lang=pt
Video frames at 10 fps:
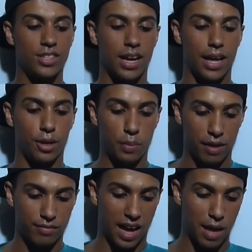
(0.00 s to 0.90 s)
já era
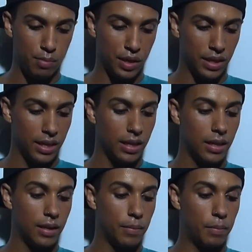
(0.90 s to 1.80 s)
uma vibe
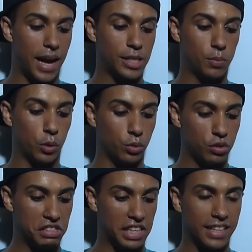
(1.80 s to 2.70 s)
mais
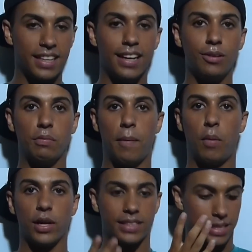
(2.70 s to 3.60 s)
produzida, uma
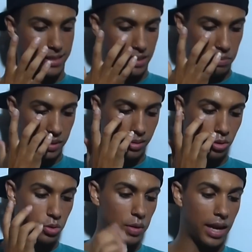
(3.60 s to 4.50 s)
bota acima
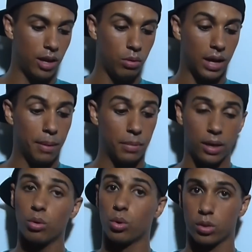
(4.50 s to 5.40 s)
do joelho, a
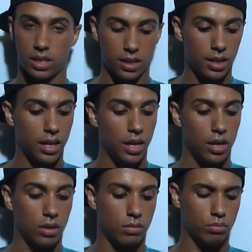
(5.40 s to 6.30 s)
meio look,
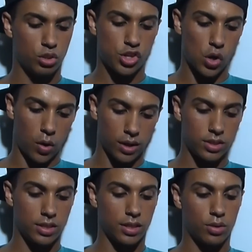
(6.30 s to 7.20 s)
um
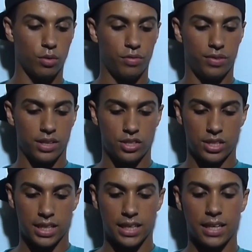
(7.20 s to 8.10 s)
short com
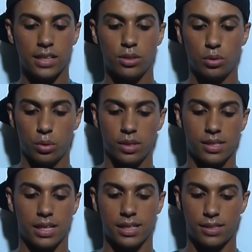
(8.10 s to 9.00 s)
franjinha,
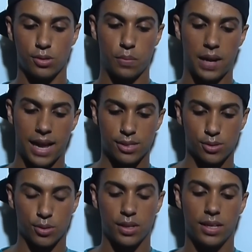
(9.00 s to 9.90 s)
dois lances no
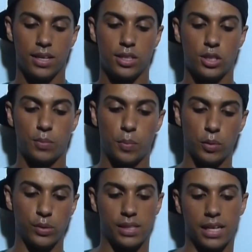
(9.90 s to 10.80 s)
braço, tipo
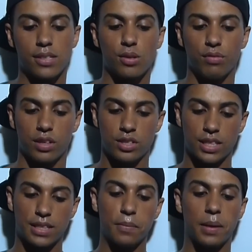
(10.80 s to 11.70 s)
pulseiras com
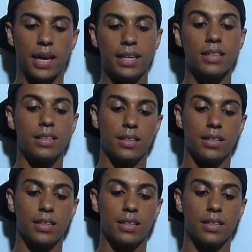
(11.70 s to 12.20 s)
franjinha também.